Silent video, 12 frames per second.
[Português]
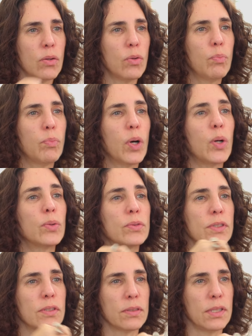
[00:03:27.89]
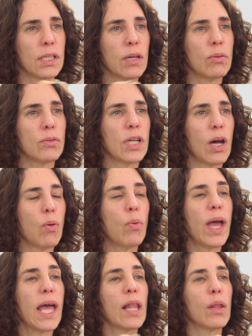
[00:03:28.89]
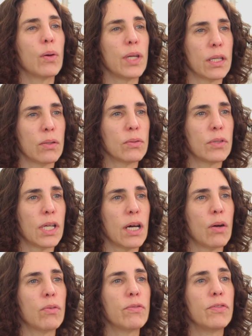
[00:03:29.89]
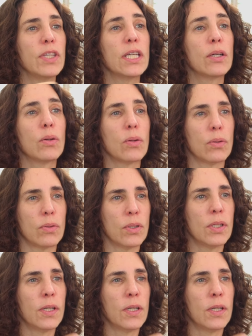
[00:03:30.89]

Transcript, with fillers: o bond, inaugurar o elo, inaugurar o vínculo